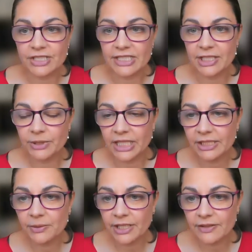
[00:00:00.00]
dans notre
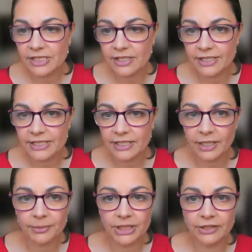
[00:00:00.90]
outil.
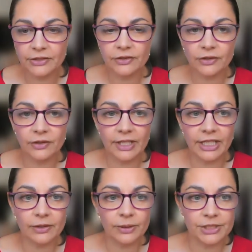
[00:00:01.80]
Excellent.
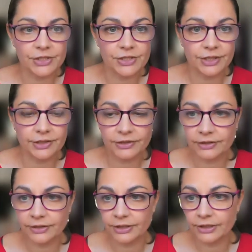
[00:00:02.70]
Y a-t-il quelqu'un d'autre qui